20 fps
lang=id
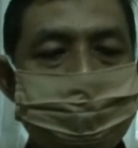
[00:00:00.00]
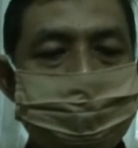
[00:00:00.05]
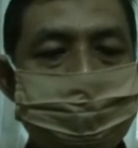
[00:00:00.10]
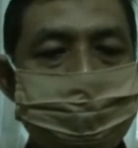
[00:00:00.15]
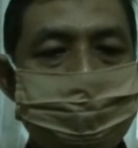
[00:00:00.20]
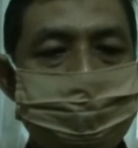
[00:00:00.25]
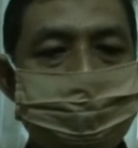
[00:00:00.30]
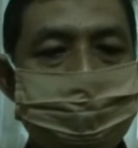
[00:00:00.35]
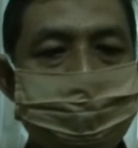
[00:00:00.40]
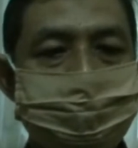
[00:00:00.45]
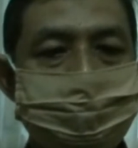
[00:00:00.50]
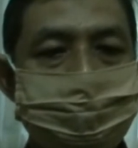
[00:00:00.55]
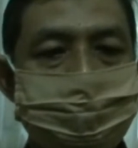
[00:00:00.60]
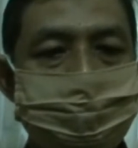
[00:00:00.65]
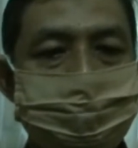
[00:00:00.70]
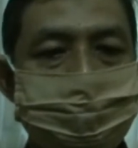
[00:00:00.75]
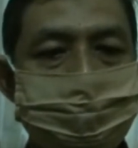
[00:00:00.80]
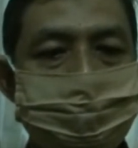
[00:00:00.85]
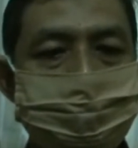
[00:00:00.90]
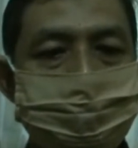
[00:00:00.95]
eh,
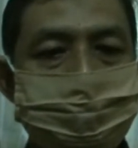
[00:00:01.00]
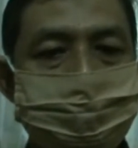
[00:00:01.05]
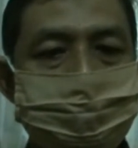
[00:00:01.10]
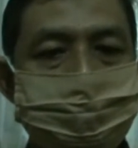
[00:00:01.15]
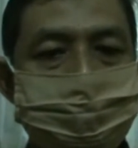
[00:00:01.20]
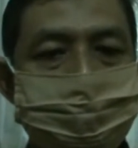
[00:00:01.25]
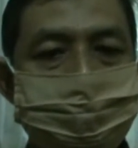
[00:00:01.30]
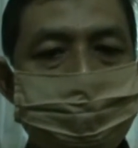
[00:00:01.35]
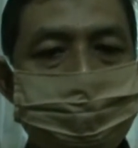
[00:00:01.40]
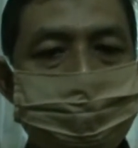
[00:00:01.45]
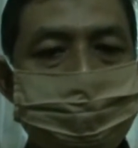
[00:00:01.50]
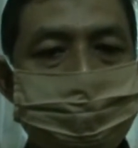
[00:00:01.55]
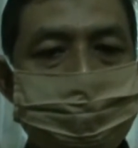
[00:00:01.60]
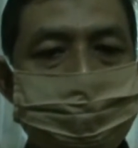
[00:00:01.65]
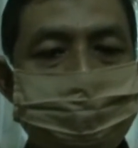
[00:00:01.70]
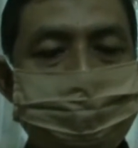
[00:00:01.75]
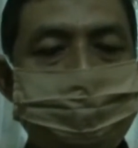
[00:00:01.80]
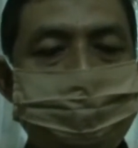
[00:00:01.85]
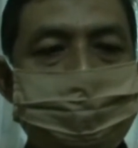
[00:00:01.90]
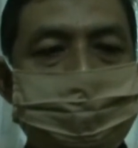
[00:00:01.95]

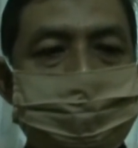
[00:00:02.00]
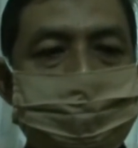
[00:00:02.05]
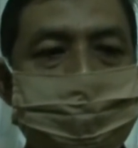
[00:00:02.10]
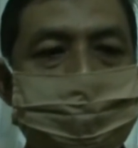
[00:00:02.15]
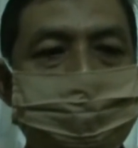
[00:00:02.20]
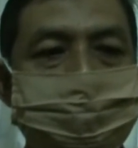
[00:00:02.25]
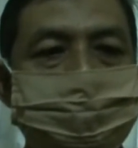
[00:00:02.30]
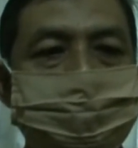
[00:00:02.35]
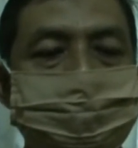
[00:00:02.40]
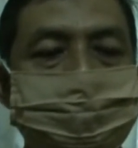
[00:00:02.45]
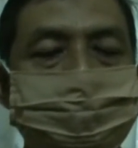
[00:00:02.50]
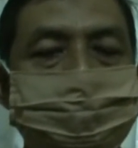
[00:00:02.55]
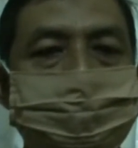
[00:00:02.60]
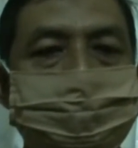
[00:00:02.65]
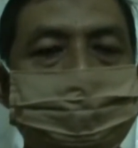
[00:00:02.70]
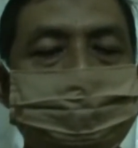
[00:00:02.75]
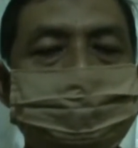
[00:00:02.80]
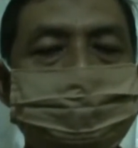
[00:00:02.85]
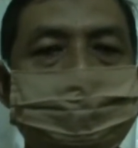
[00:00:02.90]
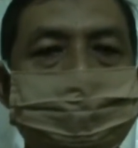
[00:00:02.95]
kami berharap itu
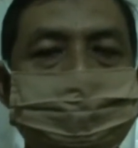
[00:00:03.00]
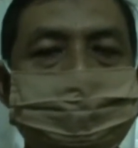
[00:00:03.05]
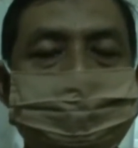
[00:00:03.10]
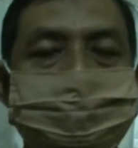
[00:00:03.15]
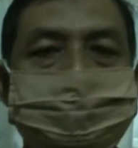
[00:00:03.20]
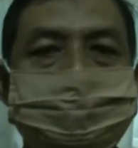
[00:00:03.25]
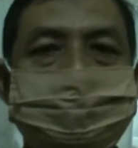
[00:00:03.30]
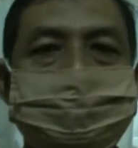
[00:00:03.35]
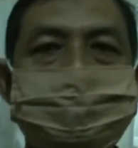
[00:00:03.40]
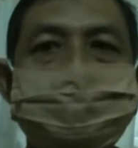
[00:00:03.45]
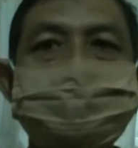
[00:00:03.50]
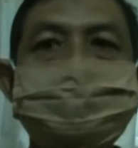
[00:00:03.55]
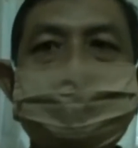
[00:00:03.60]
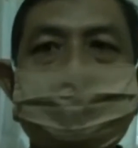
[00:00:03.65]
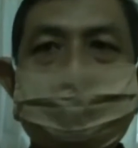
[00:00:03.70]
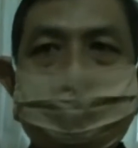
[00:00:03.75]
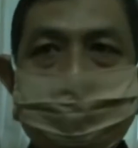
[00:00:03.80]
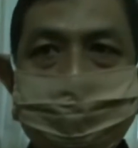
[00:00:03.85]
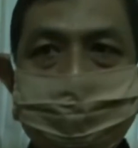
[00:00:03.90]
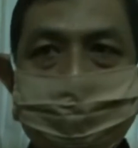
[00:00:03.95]
kan untuk kesejahteraan
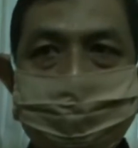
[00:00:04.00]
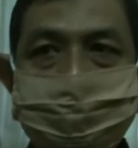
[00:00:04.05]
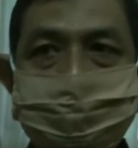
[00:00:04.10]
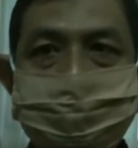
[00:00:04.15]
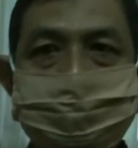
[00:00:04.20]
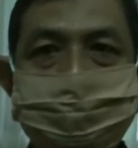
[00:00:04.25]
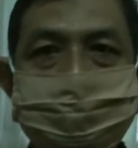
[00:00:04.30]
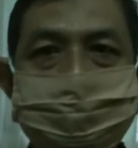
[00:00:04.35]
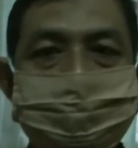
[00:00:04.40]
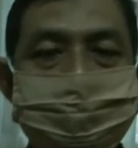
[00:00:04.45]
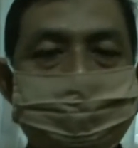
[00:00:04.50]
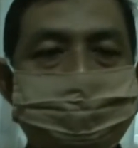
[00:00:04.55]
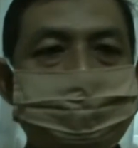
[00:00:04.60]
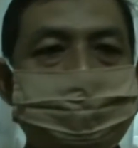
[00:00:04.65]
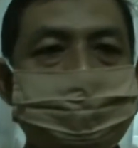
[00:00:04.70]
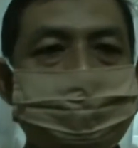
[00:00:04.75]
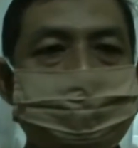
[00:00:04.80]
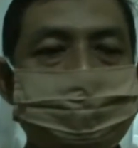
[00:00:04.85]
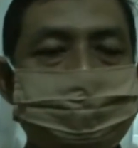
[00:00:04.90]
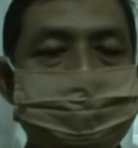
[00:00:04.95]
petani.
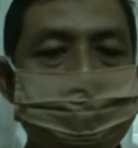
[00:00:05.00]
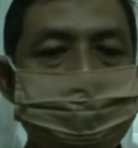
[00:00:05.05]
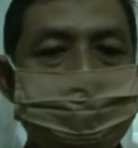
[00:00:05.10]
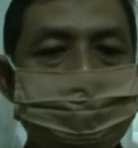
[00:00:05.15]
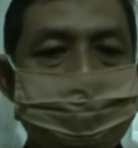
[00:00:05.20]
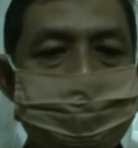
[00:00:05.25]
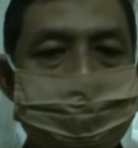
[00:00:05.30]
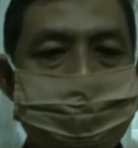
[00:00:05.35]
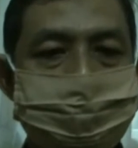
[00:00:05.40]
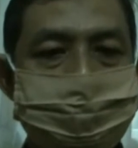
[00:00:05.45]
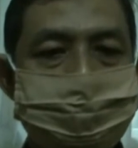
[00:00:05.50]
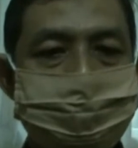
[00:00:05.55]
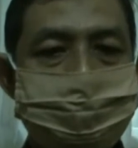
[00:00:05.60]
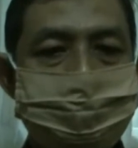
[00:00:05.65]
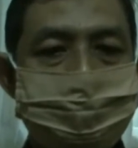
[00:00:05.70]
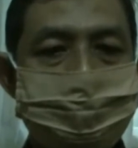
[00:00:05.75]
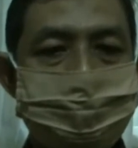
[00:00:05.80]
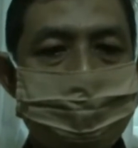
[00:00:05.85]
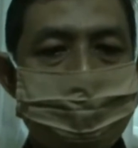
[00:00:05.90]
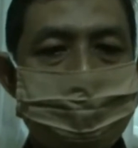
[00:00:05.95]
Tapi satu hal
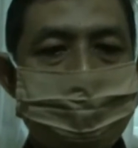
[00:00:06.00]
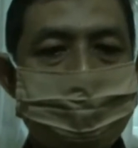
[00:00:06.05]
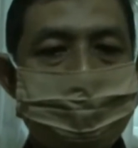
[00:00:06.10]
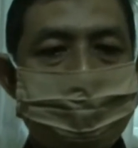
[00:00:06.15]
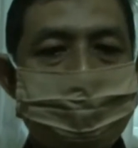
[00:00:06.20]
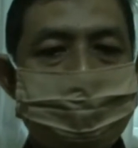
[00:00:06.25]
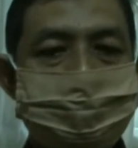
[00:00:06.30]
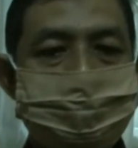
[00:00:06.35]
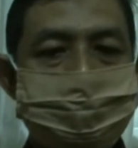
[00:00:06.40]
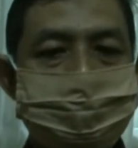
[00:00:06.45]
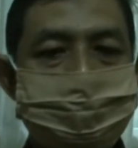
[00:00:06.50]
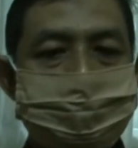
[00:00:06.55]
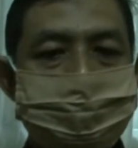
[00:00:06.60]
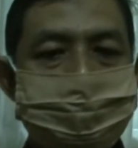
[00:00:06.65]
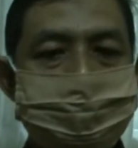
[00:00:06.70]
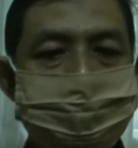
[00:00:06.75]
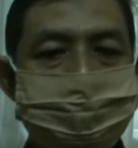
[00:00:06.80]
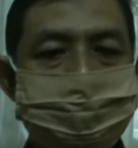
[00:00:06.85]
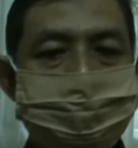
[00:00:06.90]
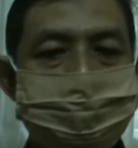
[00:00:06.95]

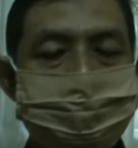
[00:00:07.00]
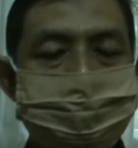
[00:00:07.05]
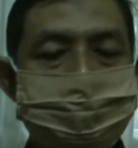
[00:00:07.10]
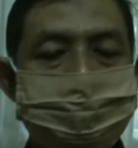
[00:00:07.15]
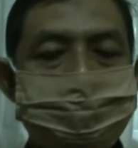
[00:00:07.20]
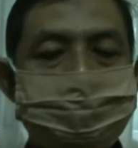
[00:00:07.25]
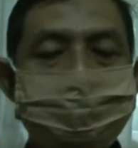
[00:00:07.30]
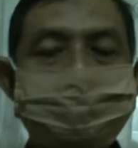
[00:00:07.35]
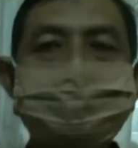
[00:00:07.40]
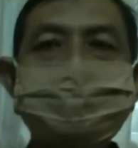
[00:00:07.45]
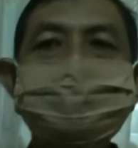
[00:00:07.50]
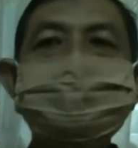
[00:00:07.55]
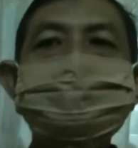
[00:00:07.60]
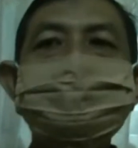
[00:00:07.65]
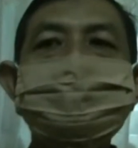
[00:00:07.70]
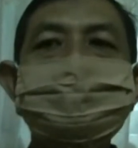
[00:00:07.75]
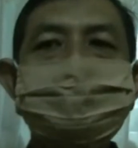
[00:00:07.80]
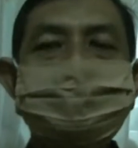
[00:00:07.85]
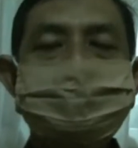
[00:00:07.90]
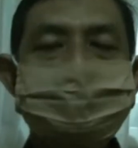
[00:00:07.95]
eh,
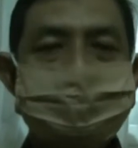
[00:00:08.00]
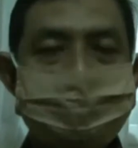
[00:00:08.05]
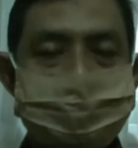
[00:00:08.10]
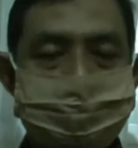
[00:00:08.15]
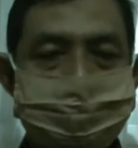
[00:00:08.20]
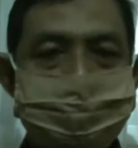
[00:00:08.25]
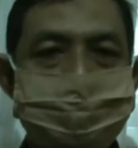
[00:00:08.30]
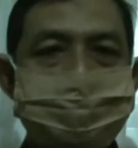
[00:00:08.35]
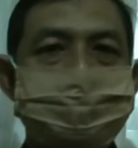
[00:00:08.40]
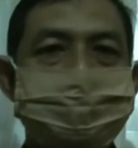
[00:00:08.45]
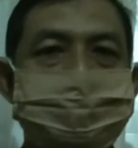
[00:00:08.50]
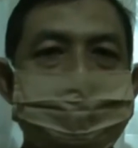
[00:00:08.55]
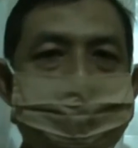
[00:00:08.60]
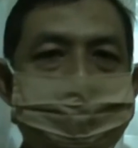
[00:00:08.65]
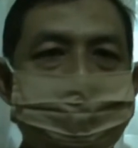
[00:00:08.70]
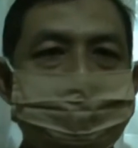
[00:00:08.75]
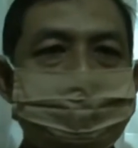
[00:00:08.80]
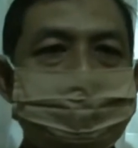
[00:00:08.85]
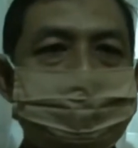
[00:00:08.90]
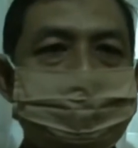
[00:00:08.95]
mungkin tidak
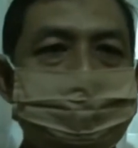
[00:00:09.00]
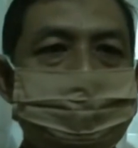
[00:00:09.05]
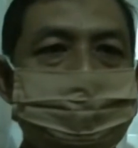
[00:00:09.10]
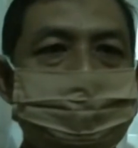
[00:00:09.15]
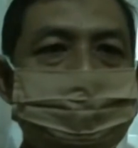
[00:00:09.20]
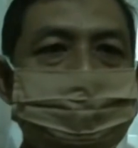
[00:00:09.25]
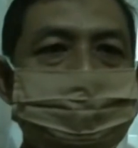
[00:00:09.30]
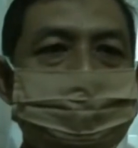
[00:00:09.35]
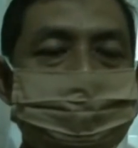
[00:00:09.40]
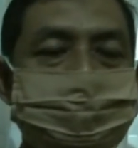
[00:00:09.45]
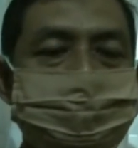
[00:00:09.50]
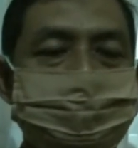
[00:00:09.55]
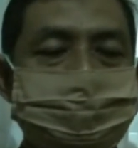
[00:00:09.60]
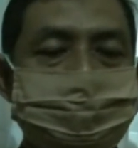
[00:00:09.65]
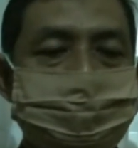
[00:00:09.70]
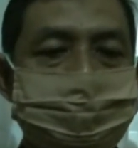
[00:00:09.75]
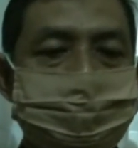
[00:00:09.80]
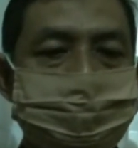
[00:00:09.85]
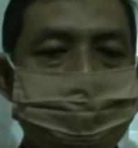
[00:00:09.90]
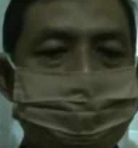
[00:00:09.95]
menolak mungkin
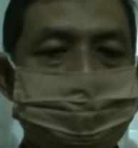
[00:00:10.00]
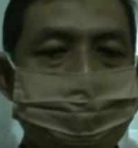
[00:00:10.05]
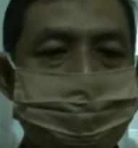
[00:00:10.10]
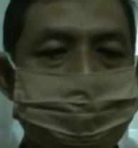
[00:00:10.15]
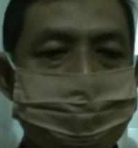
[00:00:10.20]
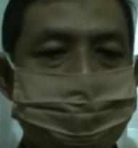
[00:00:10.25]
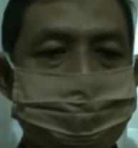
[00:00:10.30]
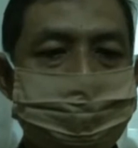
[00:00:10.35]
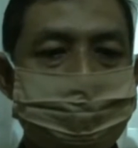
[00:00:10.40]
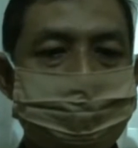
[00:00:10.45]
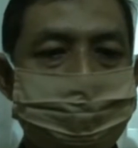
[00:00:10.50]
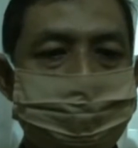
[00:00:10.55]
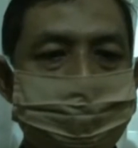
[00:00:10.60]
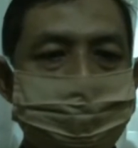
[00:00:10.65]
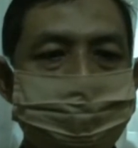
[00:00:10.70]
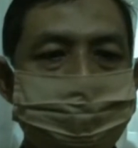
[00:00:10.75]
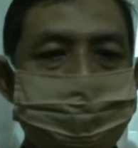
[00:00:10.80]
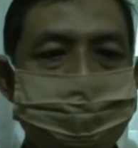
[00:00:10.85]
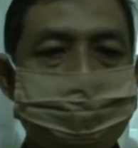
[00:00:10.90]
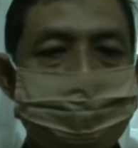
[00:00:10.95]
artinya bisa saja
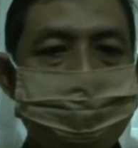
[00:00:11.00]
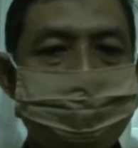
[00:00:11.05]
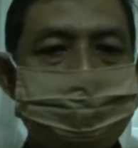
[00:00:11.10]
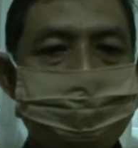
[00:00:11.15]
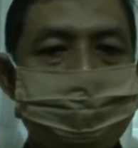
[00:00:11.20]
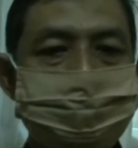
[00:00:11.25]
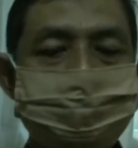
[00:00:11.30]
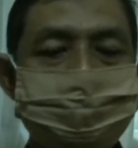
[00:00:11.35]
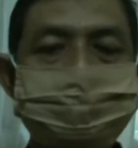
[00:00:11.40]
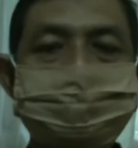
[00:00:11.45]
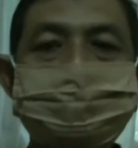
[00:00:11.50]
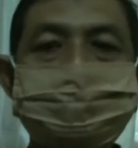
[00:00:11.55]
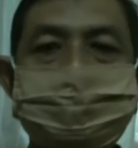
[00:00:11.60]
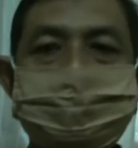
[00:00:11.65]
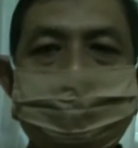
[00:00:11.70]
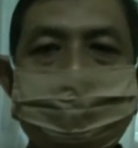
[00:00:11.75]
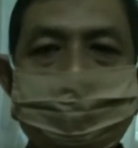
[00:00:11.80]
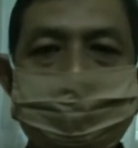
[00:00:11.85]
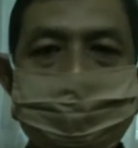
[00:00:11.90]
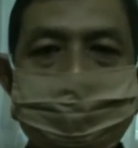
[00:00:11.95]
itu masih
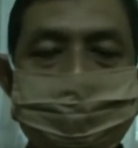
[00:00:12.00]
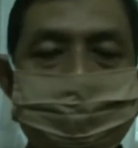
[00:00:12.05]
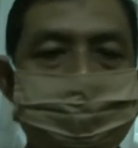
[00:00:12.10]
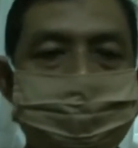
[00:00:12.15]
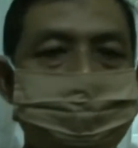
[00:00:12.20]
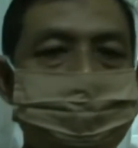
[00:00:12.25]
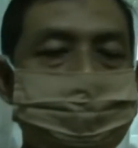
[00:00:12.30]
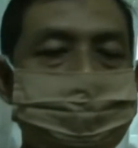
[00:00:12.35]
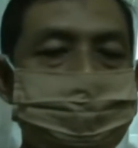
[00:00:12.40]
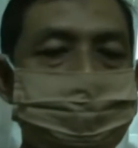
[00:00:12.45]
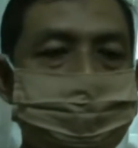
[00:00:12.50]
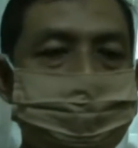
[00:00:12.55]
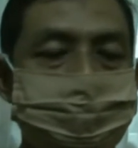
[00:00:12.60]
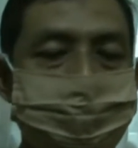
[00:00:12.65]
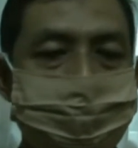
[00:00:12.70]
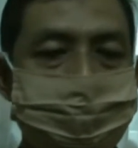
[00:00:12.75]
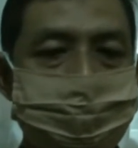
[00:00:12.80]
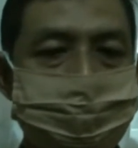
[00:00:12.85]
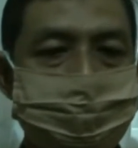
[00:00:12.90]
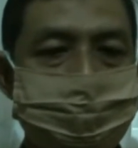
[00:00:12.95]
ditunda atau dan
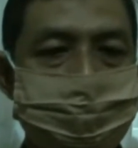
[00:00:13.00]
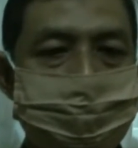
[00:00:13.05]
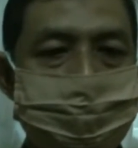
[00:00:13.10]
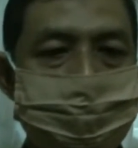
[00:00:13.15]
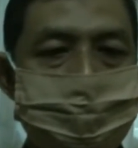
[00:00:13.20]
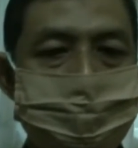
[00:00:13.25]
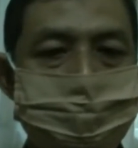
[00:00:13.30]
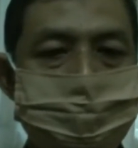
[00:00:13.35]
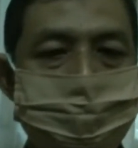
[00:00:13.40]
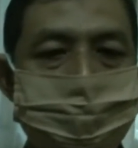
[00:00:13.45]
sebagainya